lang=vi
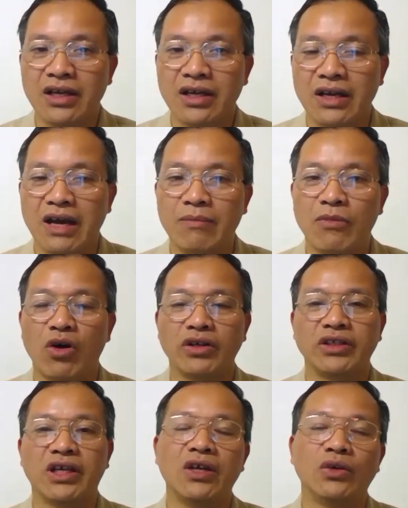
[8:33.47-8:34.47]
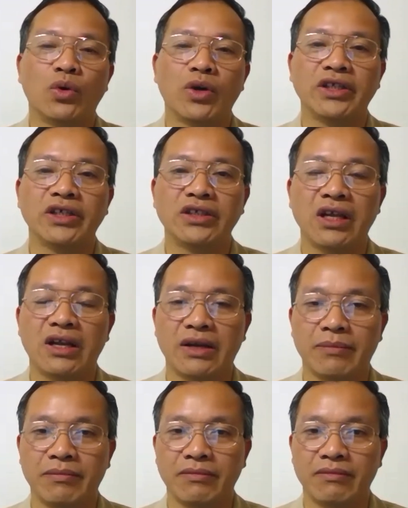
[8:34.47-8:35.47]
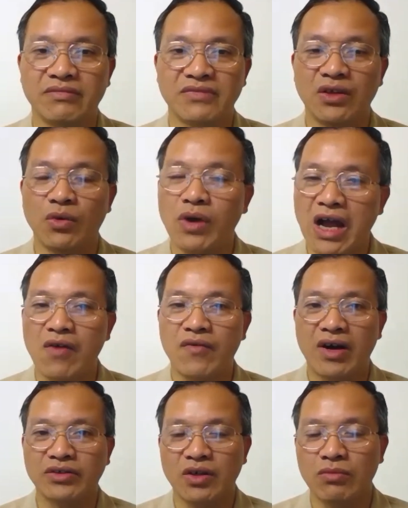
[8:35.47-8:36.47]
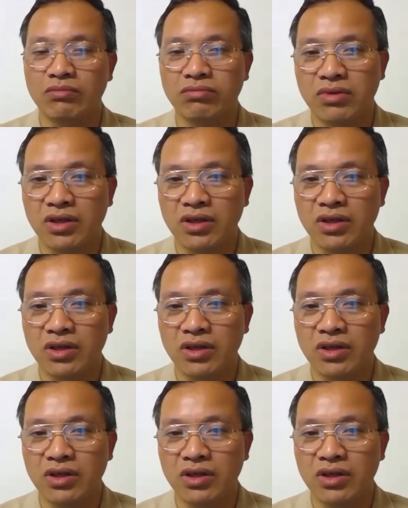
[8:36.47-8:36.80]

đã bỏ những liều thuốc kích thích rất là liều cao vào trong